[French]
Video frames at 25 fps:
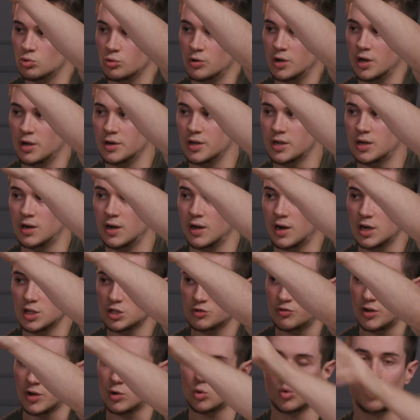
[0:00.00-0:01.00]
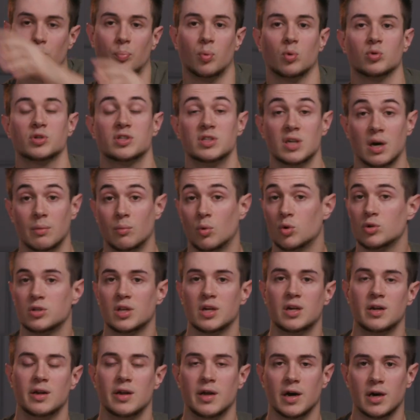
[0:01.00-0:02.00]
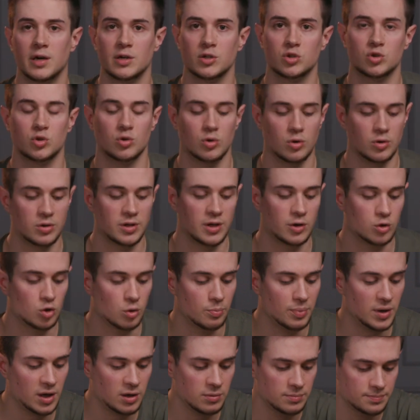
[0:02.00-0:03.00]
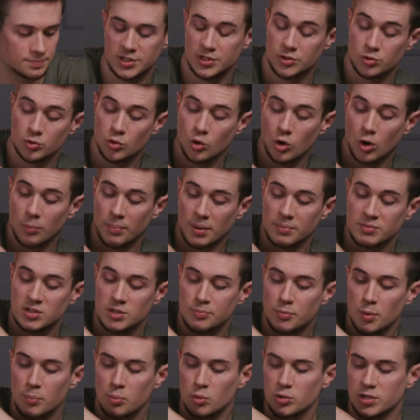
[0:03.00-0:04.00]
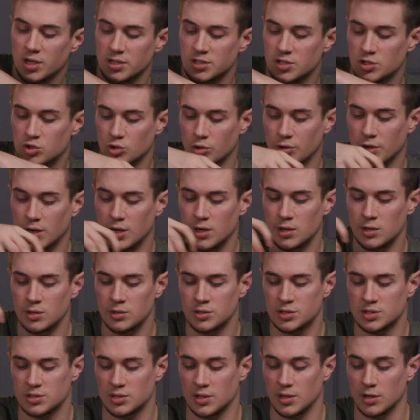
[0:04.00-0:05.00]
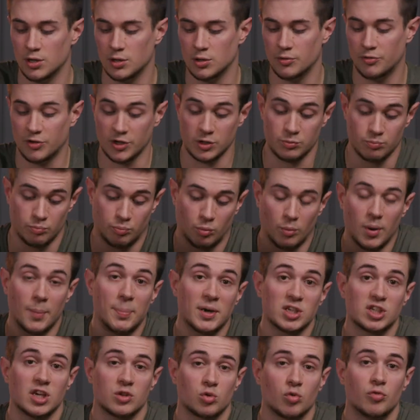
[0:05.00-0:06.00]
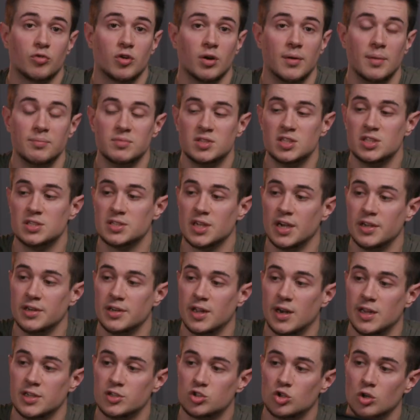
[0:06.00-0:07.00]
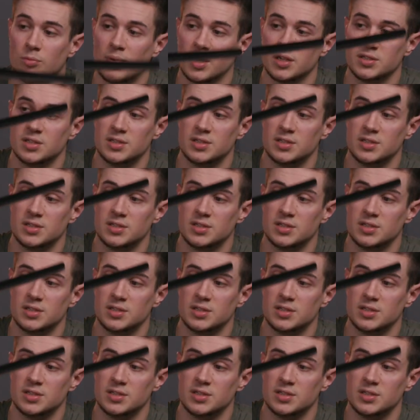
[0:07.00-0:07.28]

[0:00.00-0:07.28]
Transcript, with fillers: donner un éclairage, enfin compenser un manque d'éclairage quelque part. C'est une lampe un petit peu plus traditionnelle, pour ma part, je la trouve quand même design, elle est sobre et